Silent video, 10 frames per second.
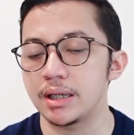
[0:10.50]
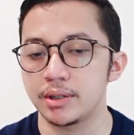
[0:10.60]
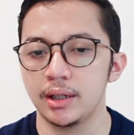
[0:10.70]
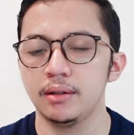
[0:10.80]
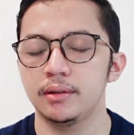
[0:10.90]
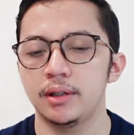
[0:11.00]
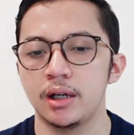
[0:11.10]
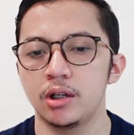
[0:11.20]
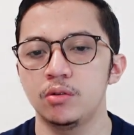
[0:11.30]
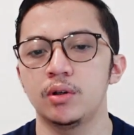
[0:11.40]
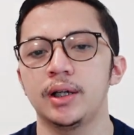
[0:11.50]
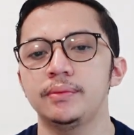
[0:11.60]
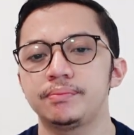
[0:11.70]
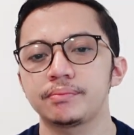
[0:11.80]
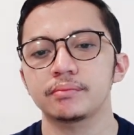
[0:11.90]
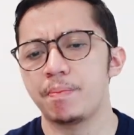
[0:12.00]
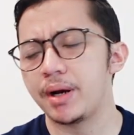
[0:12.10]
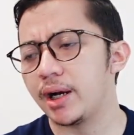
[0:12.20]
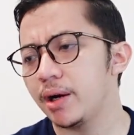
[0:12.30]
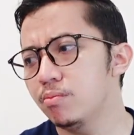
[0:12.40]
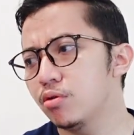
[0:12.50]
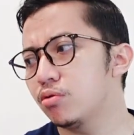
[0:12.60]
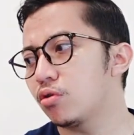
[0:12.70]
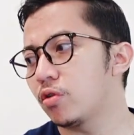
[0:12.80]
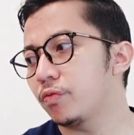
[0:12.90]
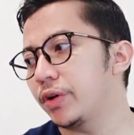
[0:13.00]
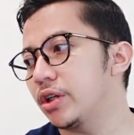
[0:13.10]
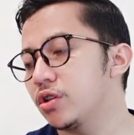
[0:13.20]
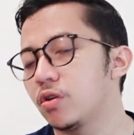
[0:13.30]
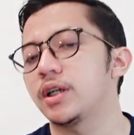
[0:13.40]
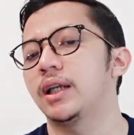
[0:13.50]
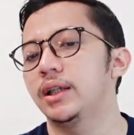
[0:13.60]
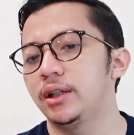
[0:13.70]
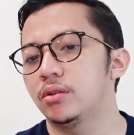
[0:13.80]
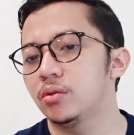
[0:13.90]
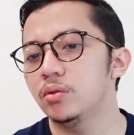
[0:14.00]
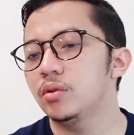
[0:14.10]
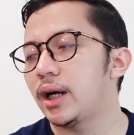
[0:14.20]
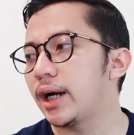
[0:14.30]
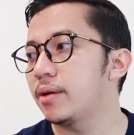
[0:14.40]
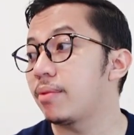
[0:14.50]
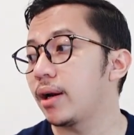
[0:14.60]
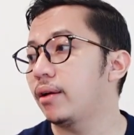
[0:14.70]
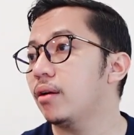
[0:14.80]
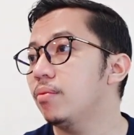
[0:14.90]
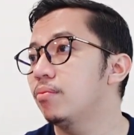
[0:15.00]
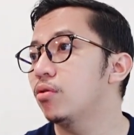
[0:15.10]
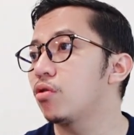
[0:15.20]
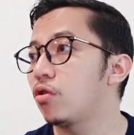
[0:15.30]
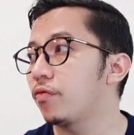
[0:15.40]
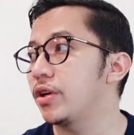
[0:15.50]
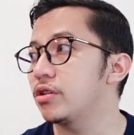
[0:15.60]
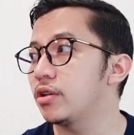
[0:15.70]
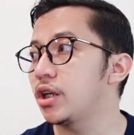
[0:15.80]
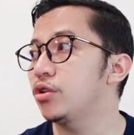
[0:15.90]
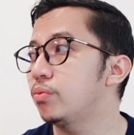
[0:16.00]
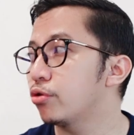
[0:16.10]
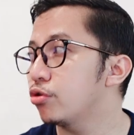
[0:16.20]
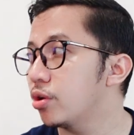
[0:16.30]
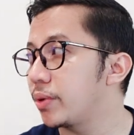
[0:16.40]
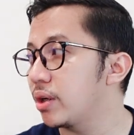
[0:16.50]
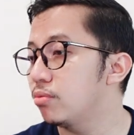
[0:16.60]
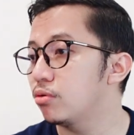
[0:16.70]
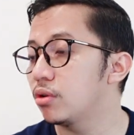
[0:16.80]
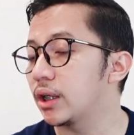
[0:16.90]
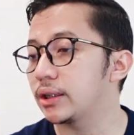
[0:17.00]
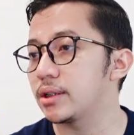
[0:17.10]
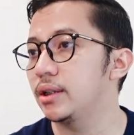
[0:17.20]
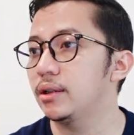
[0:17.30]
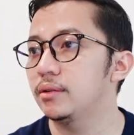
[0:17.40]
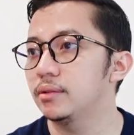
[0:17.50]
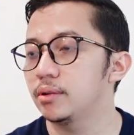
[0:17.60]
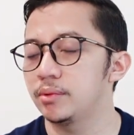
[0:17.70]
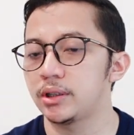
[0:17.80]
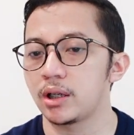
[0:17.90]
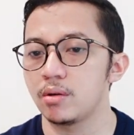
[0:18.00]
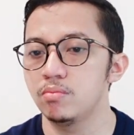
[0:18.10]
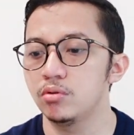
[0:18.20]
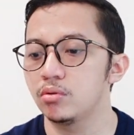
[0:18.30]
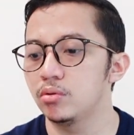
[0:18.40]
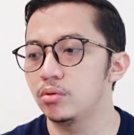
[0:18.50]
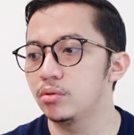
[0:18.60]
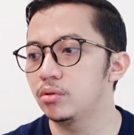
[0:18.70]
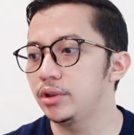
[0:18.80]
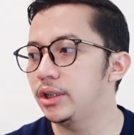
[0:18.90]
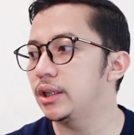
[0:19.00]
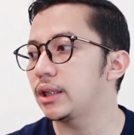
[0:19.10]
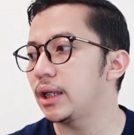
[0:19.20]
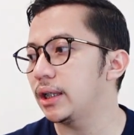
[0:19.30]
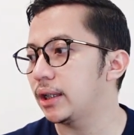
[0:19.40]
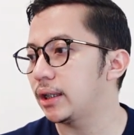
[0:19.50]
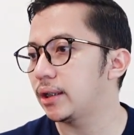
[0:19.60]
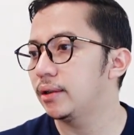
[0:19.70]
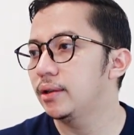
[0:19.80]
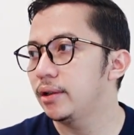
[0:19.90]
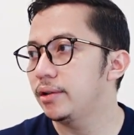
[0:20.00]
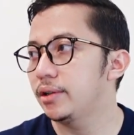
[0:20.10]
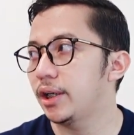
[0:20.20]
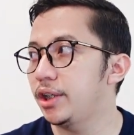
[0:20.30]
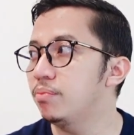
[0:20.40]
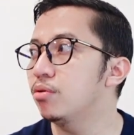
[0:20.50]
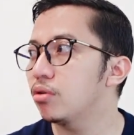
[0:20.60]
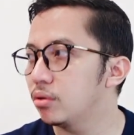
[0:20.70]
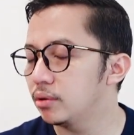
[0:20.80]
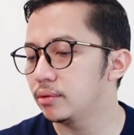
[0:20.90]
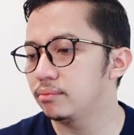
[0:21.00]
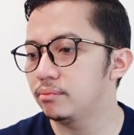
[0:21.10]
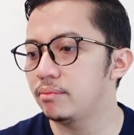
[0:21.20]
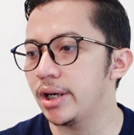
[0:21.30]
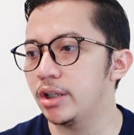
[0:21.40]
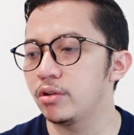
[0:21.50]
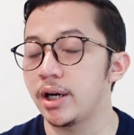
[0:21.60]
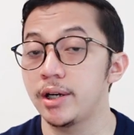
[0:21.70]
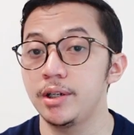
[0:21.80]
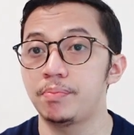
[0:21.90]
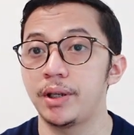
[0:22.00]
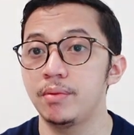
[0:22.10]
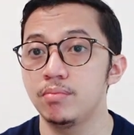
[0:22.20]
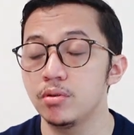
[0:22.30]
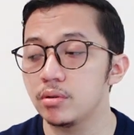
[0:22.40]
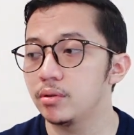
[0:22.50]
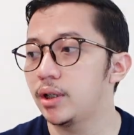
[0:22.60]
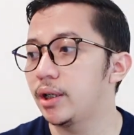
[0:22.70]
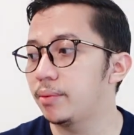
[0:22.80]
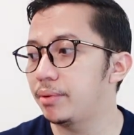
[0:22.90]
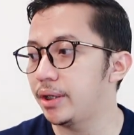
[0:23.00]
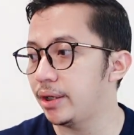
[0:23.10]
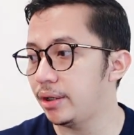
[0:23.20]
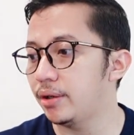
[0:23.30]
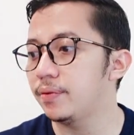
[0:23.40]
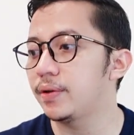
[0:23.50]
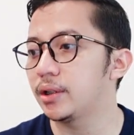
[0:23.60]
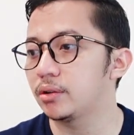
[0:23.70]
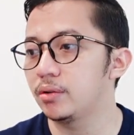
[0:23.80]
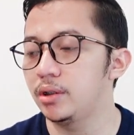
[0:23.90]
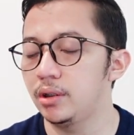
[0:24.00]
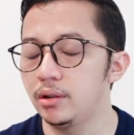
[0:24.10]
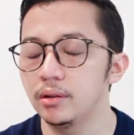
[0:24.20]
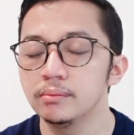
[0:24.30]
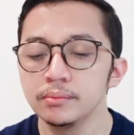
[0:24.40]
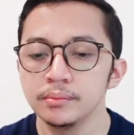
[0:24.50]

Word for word: baca. Yang kedua, apakah buku konvensional itu akan berakhir? Buku konvensional itu merujuk kepada buku kertas ya. Sementara buku digital ya ya e-book baik itu yang ada di Playbook, uh, PDF atau di